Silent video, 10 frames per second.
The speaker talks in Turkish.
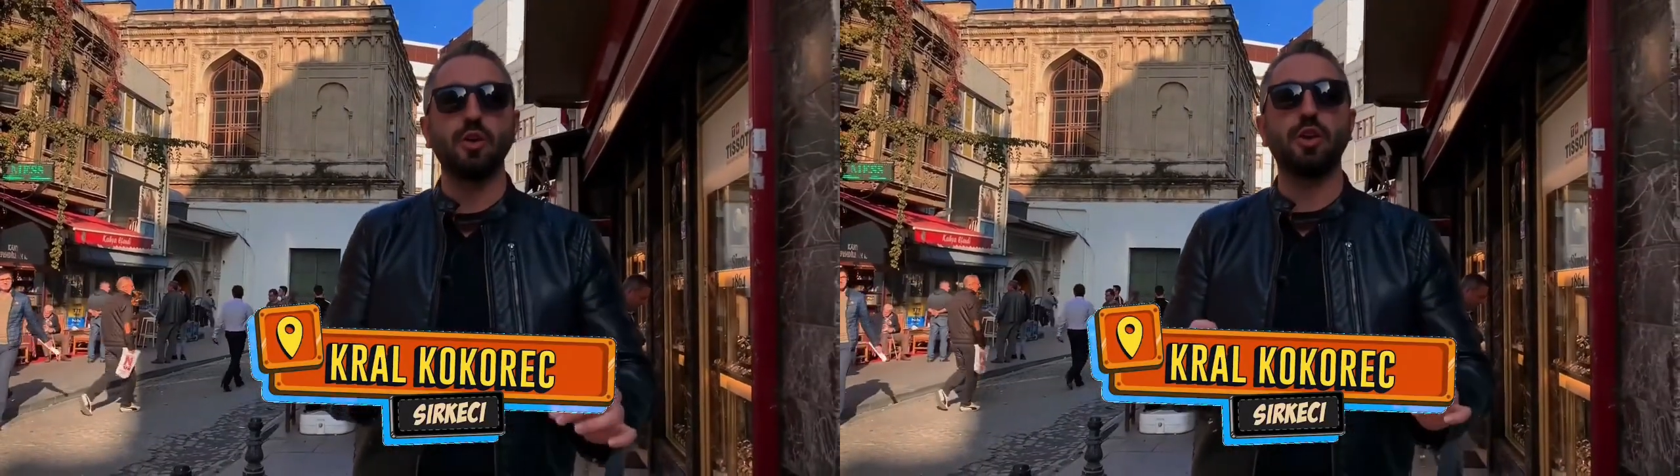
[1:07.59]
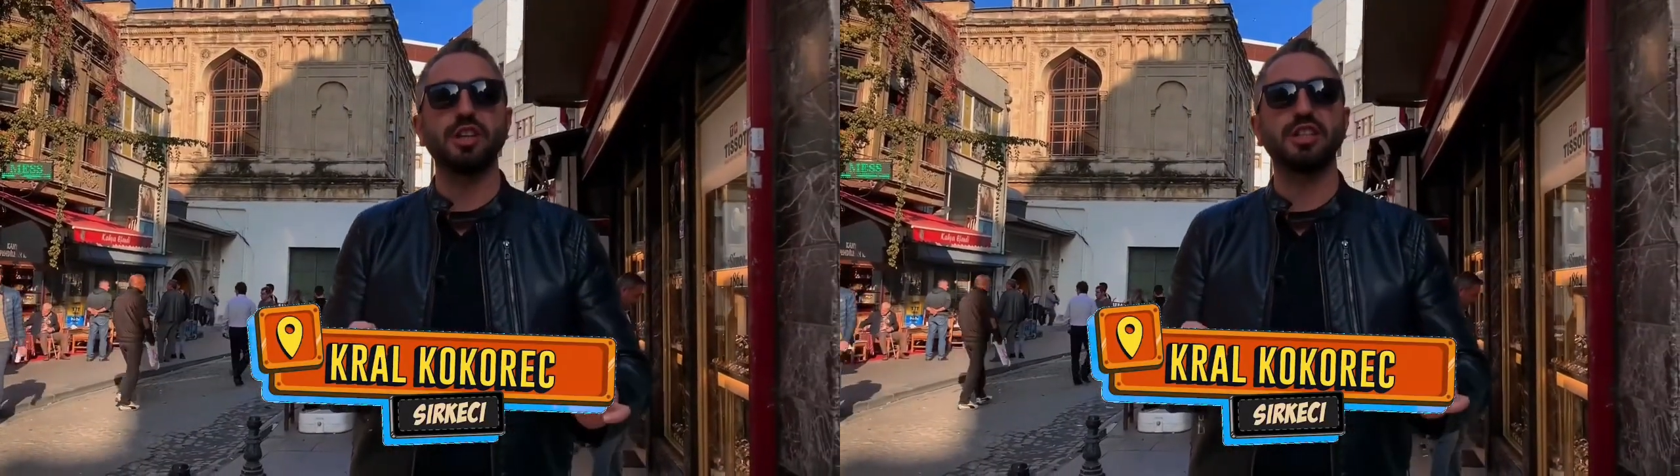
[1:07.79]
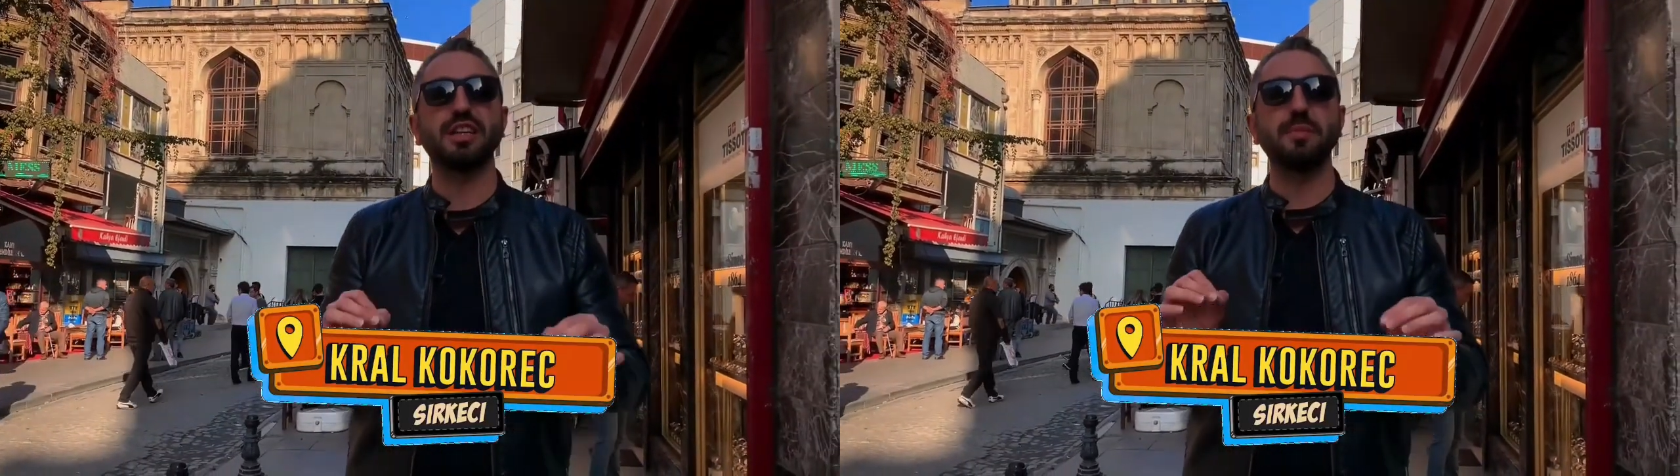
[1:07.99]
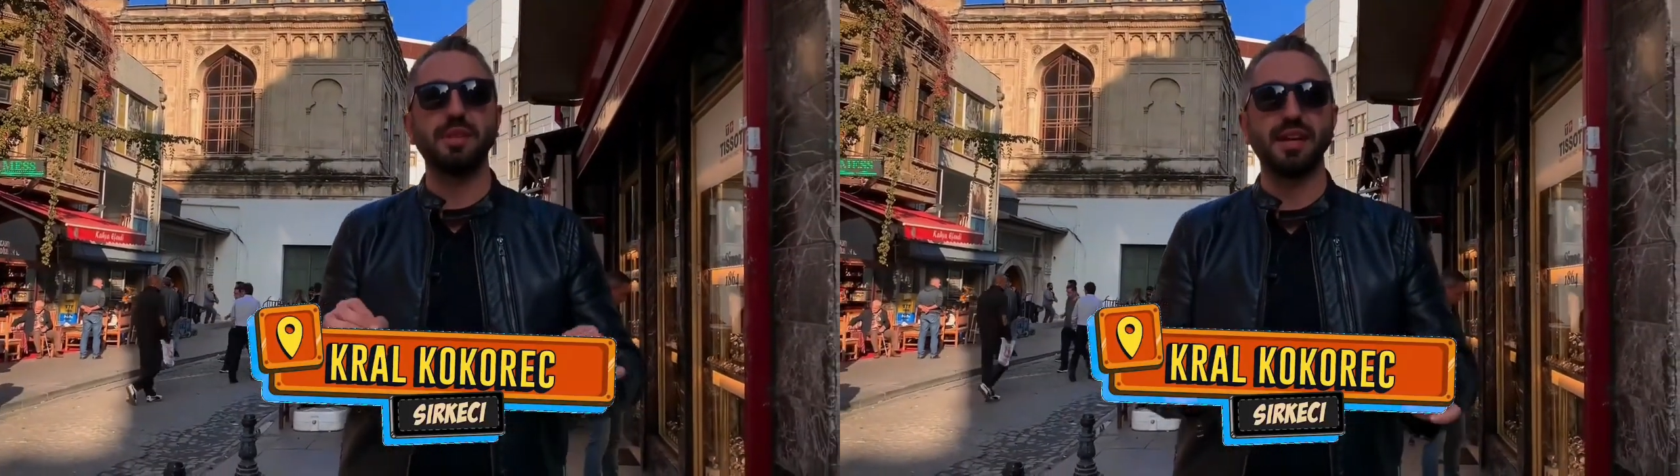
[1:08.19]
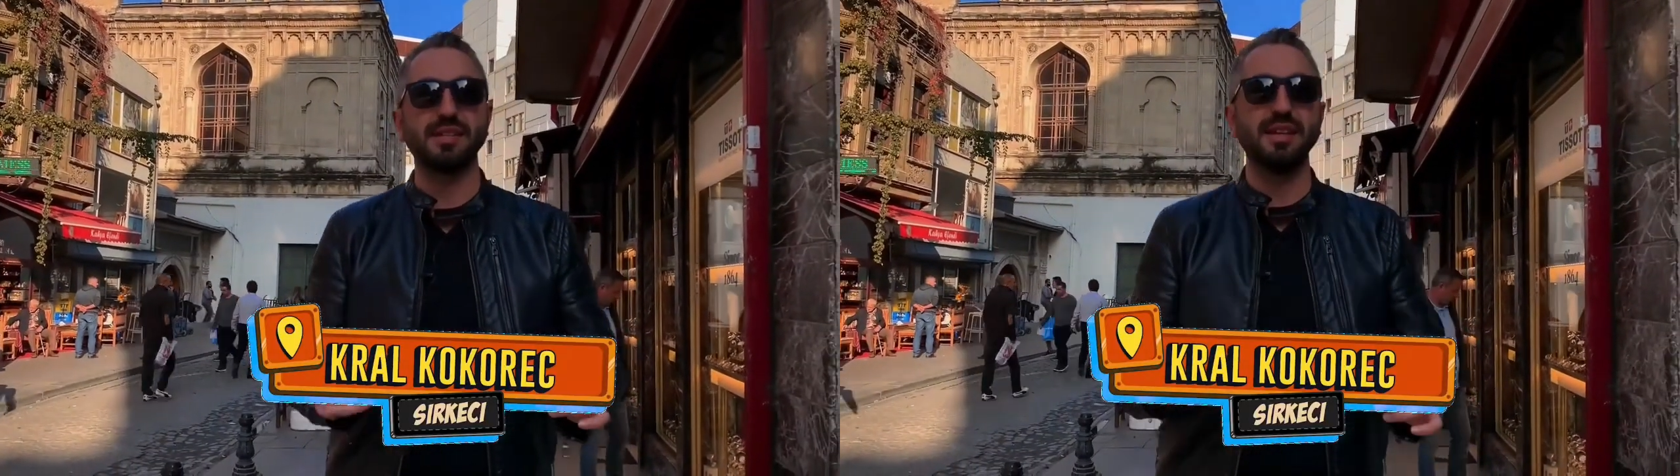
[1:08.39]
kokoreçlerden bir
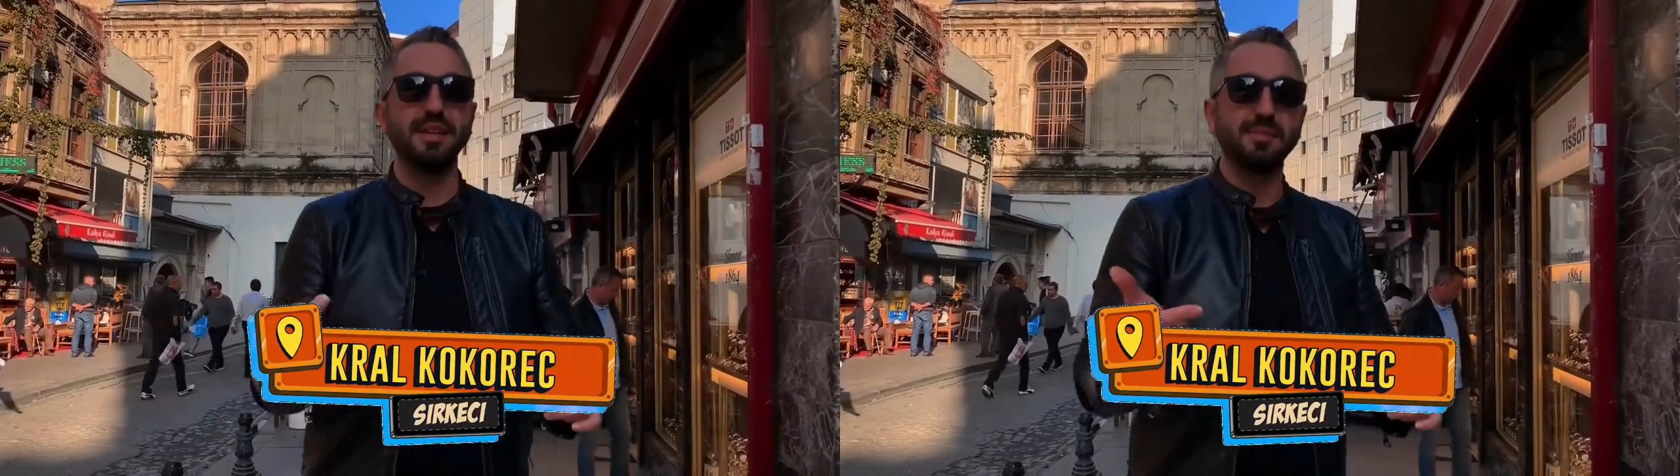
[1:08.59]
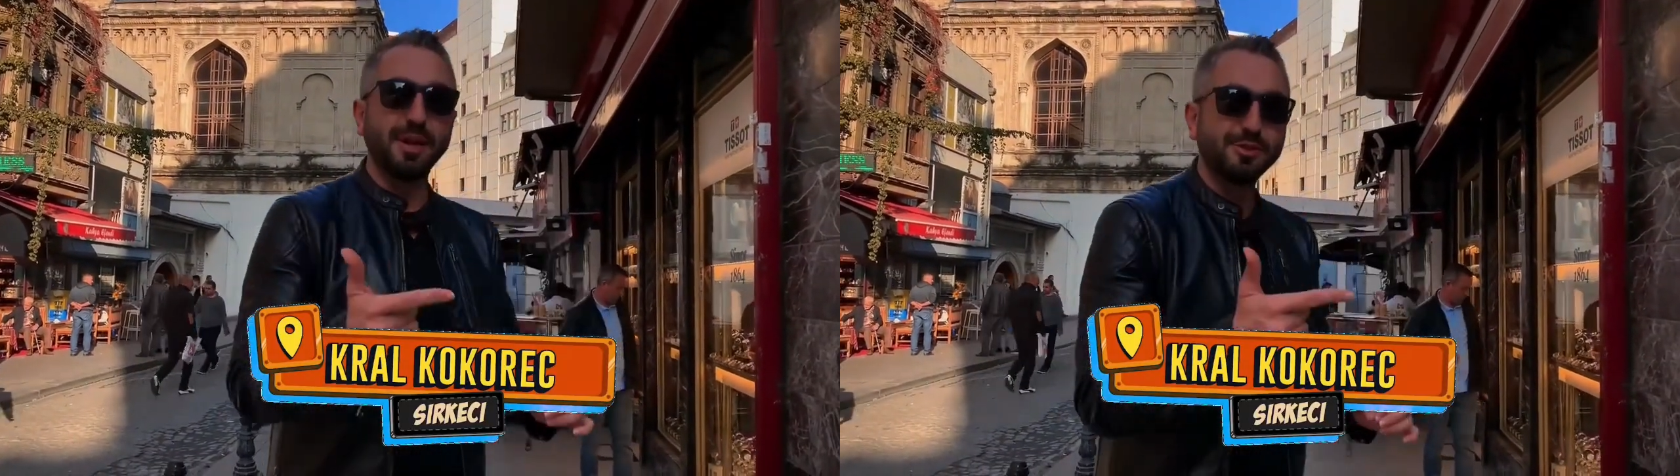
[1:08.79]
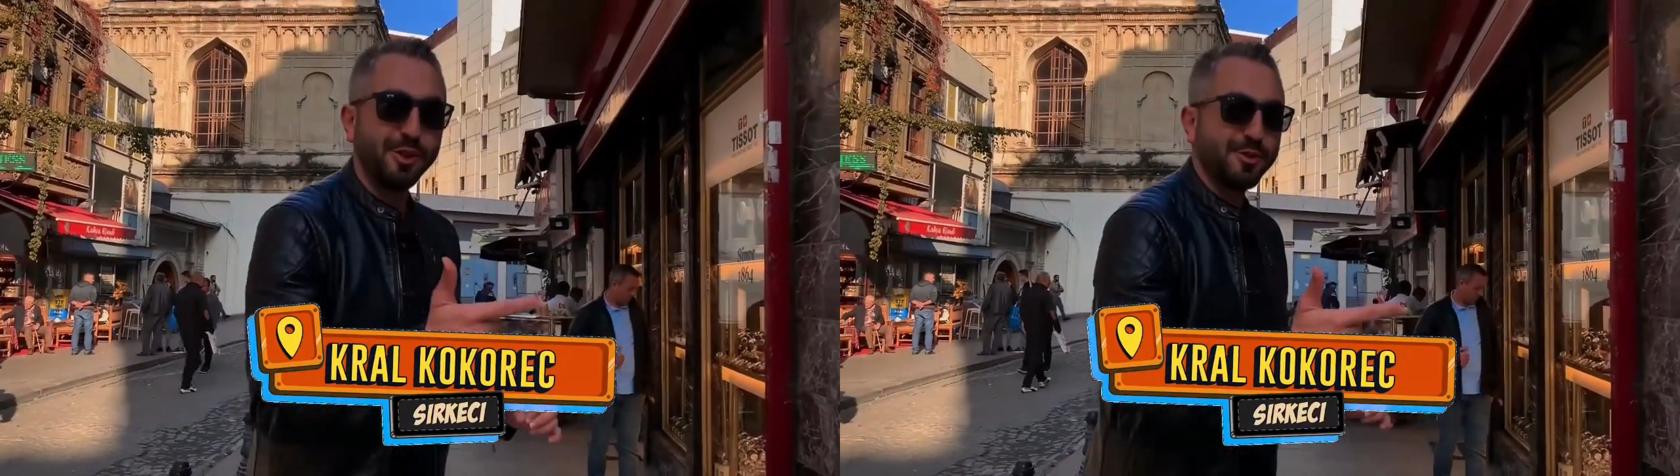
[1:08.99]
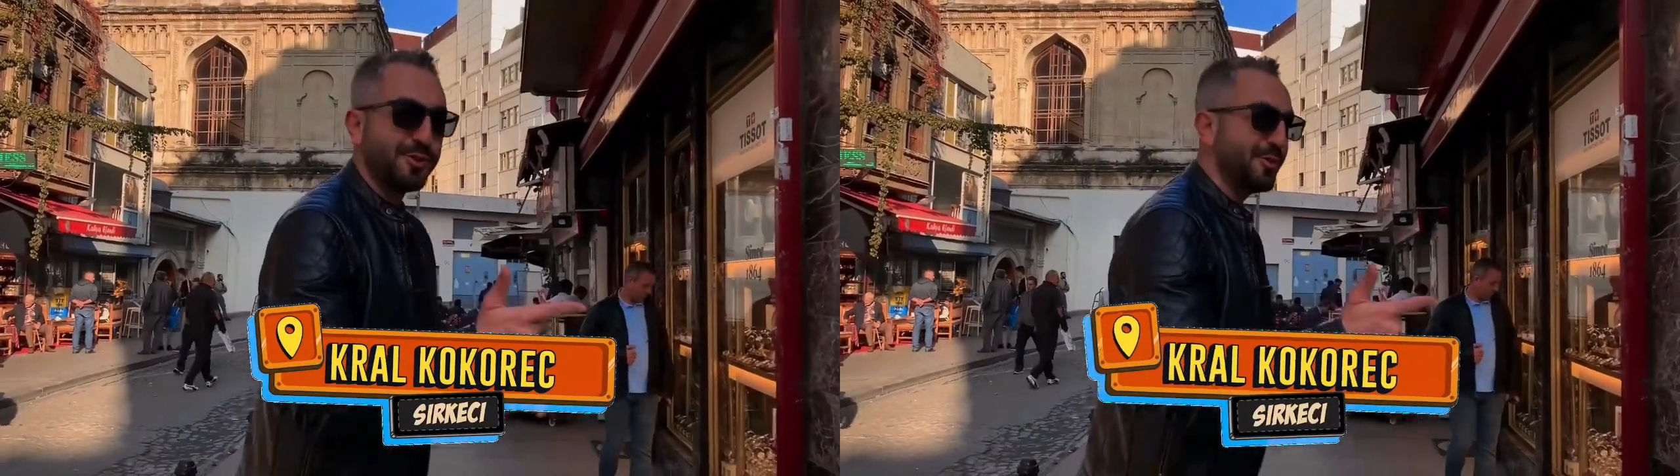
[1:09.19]
tanesi. Başlıyoruz.